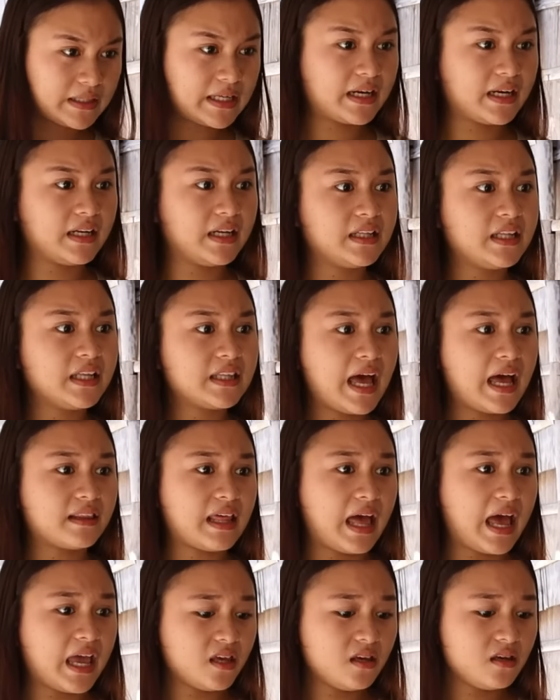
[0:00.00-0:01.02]
bang narinig ni
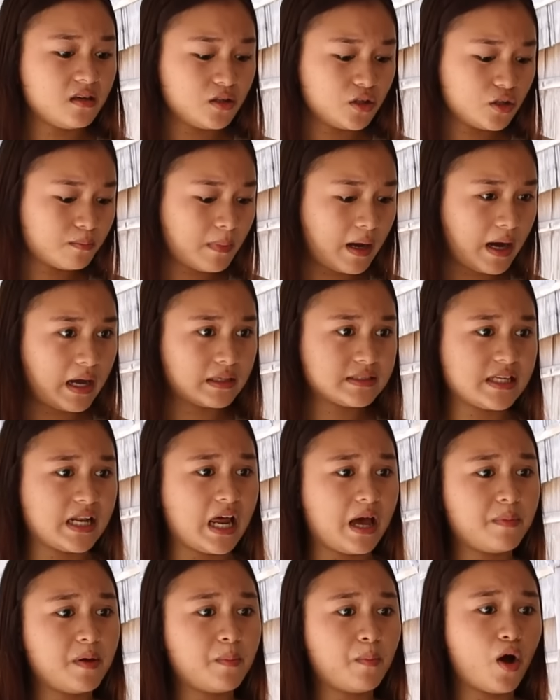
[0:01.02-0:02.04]
tatay yung mga
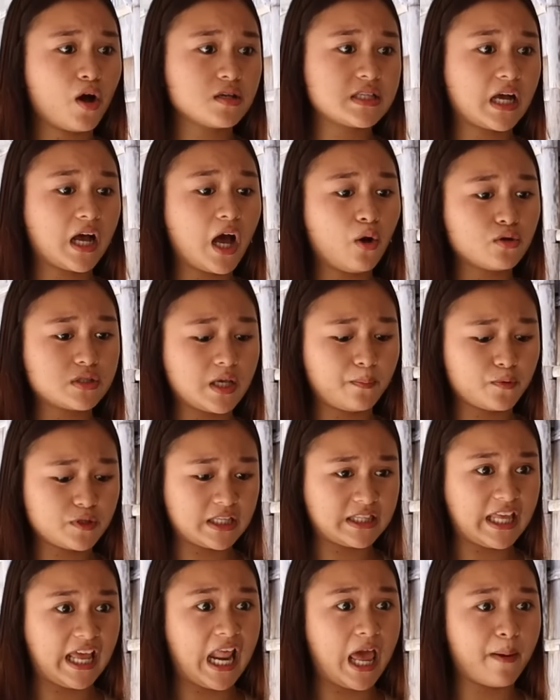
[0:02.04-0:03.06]
sinabi mo sa kausap mo
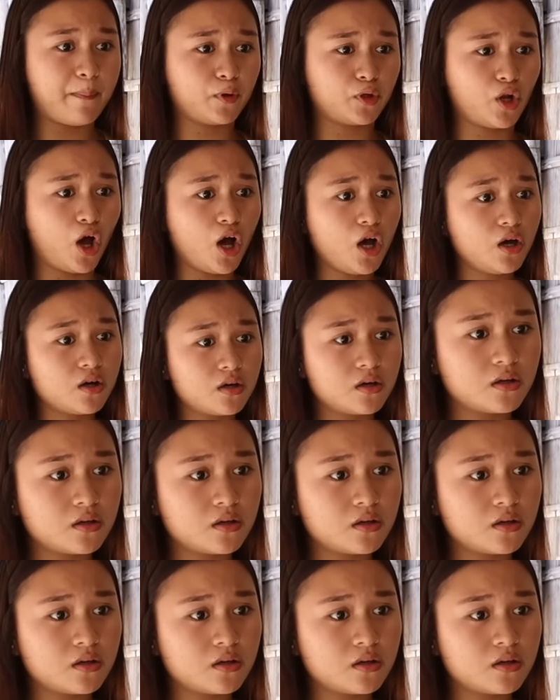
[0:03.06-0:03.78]
sa telepono?